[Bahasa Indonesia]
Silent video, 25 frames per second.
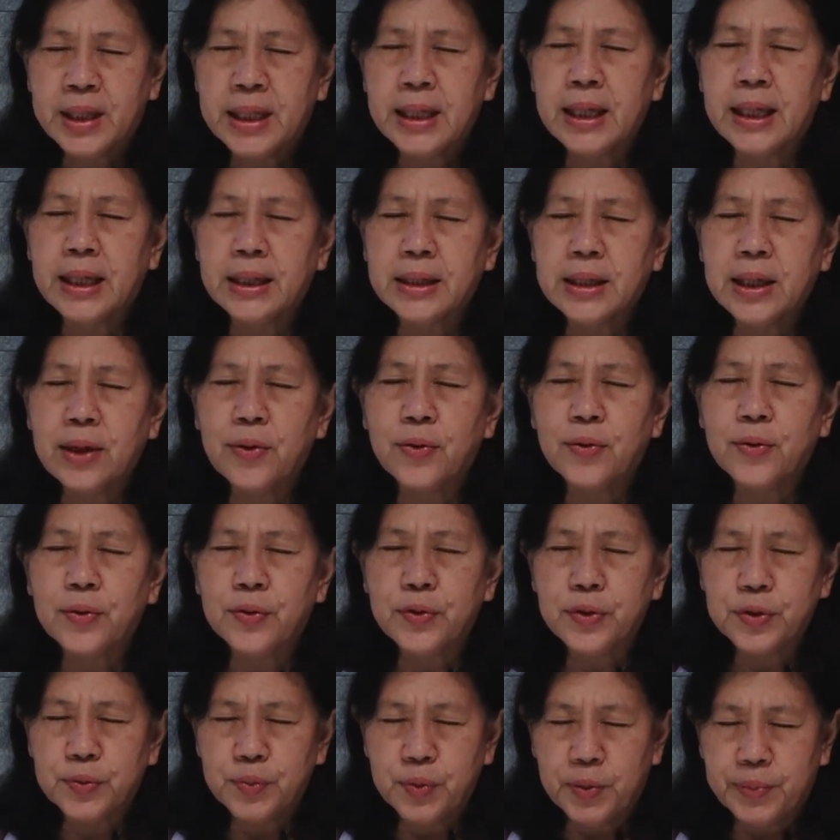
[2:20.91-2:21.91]
Kiranya Roh
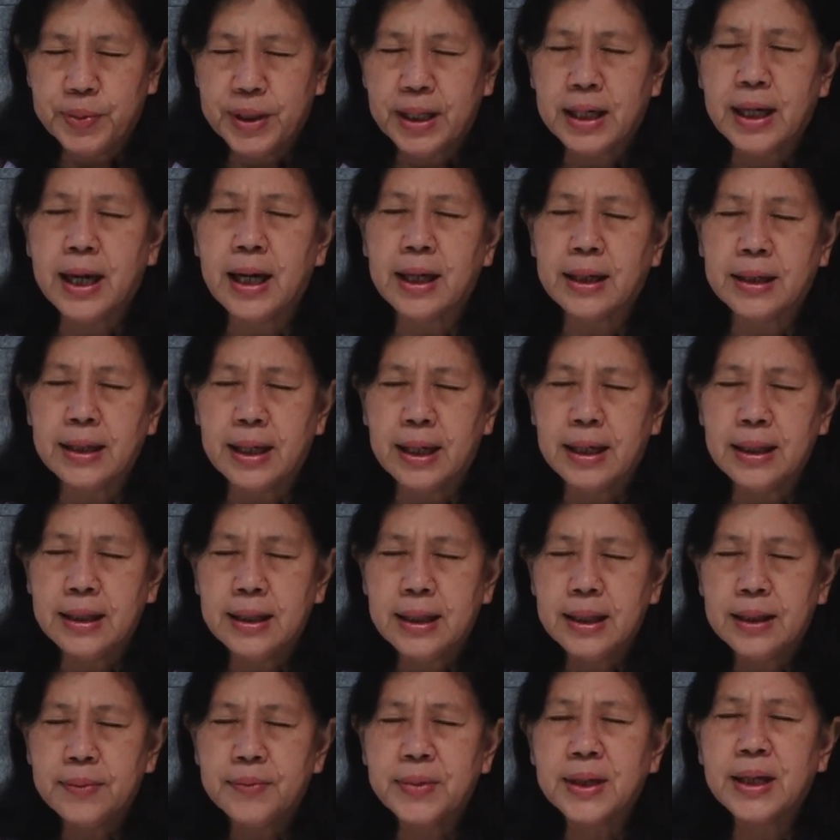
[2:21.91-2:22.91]
Kudus Kudusmu berkarya,
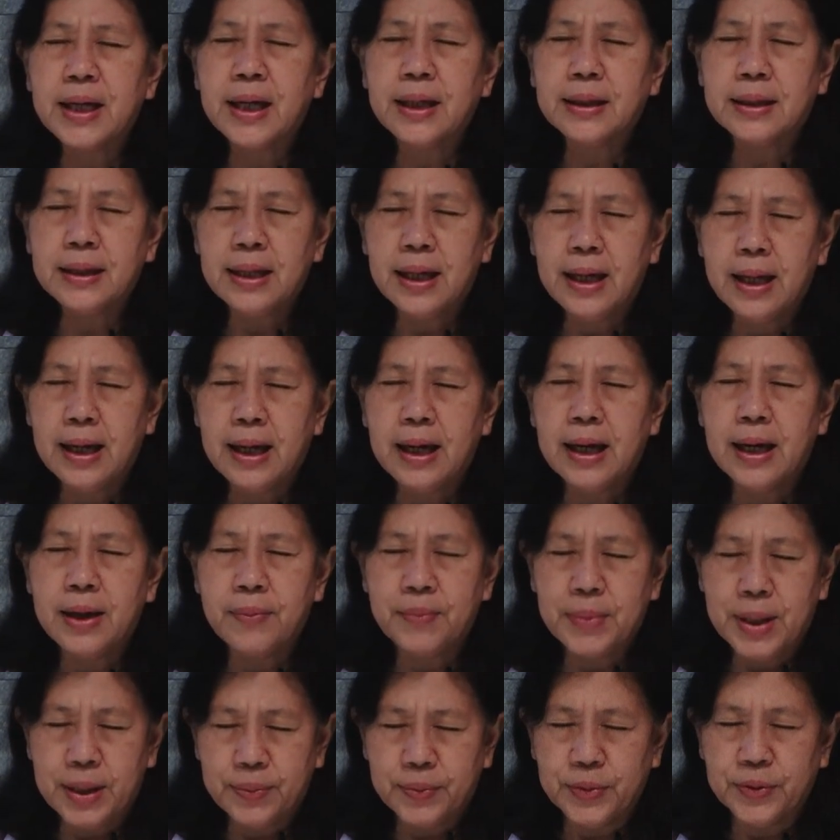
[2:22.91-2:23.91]
berkatilah
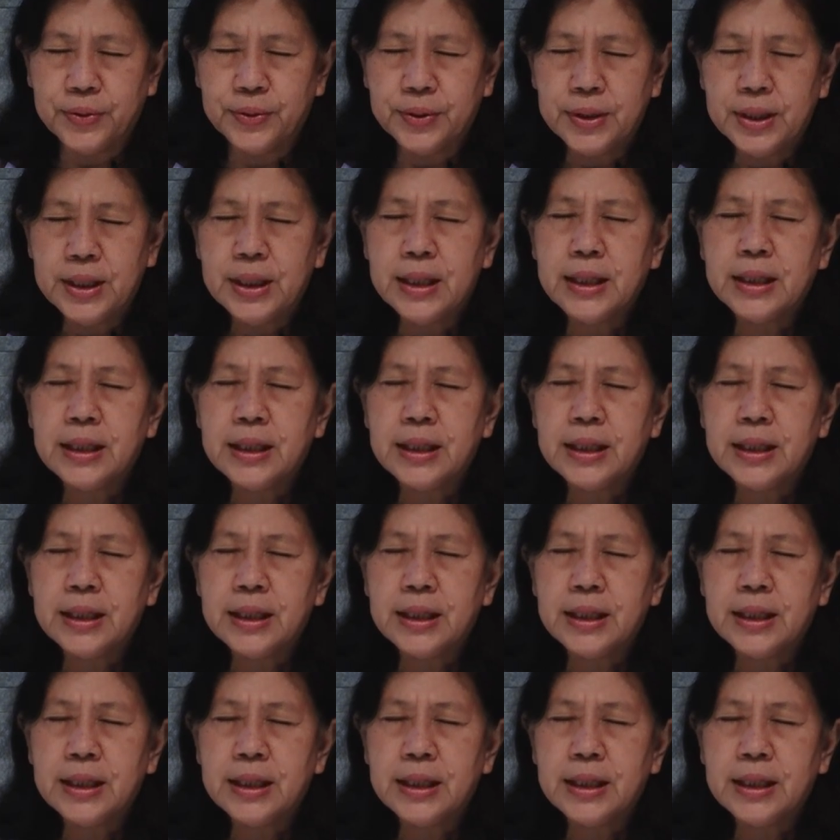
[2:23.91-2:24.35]
hambamu.